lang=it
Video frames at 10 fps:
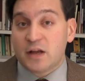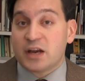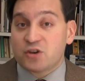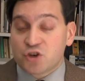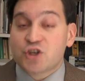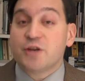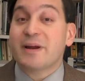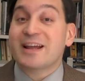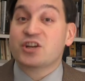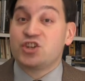Reagisci in
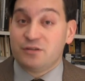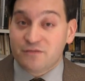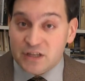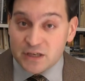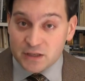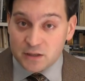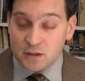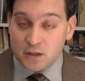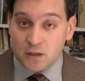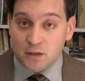maniera civile.
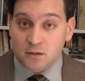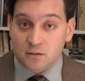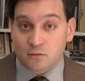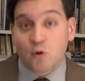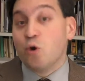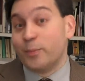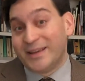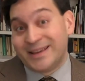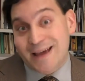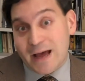Non lo
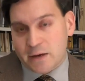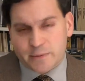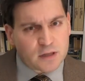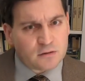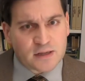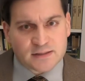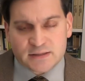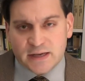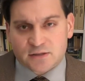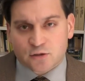picchiare perché non ha
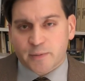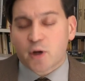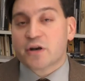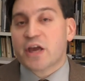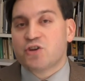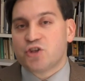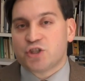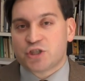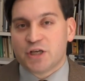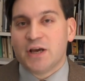senso, però
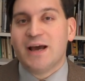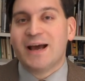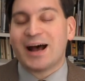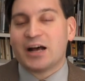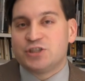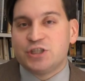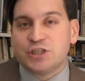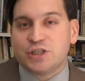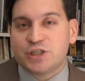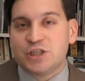reagisci
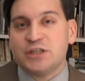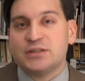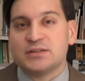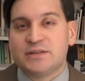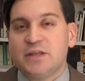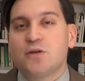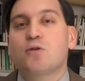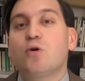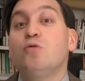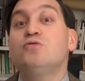agisci di
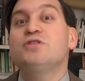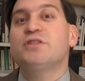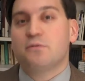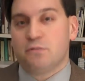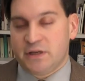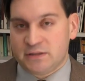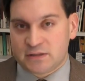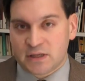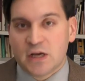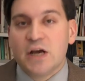
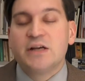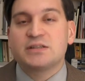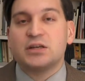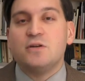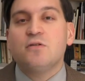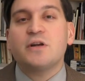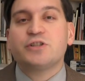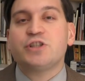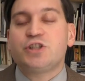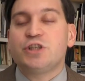conseguenza. Se non
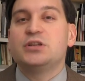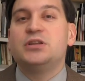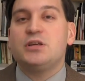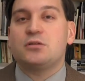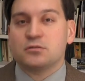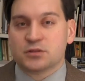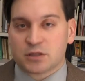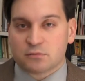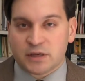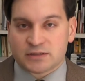agisci di
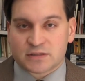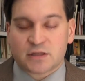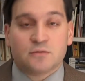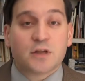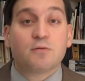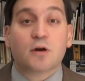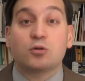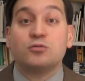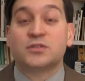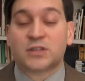conseguenza, se non dai una
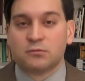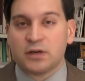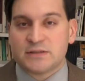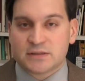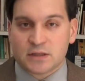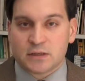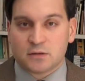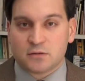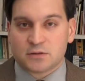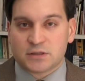conseguenza alle
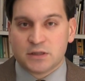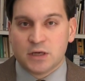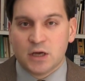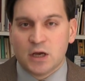cose,